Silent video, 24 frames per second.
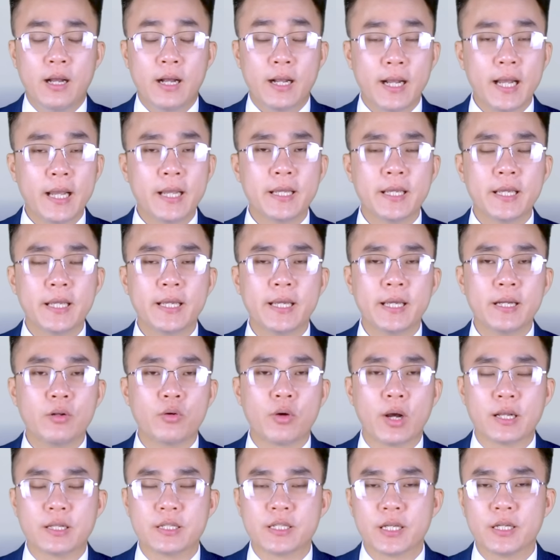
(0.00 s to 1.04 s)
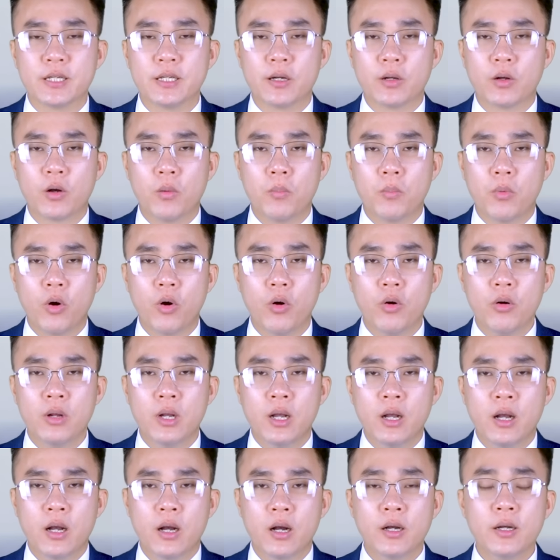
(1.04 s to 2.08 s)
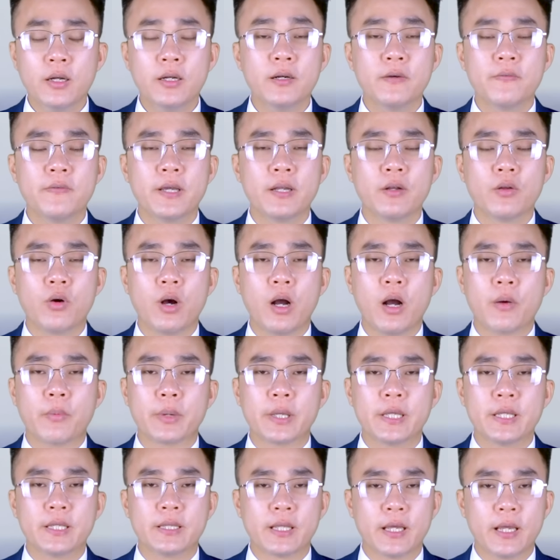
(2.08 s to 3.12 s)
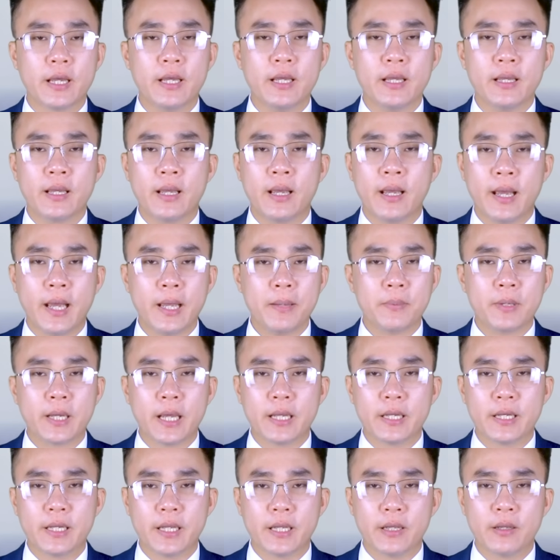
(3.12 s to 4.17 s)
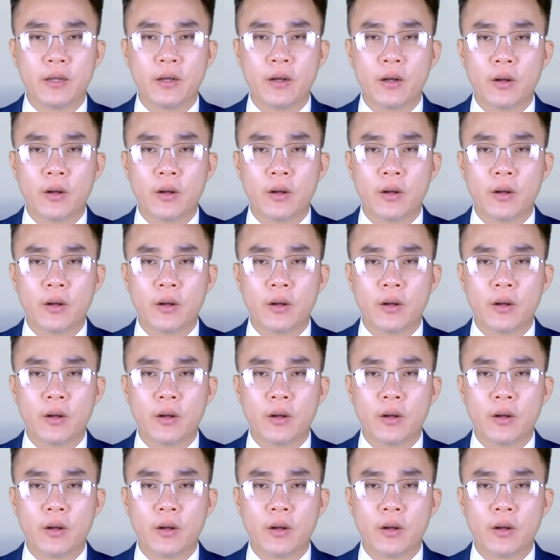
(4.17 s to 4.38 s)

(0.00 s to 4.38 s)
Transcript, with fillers: Ngay khi kết quả trên được công bố, ứng cử viên khoa học y tế Evgeny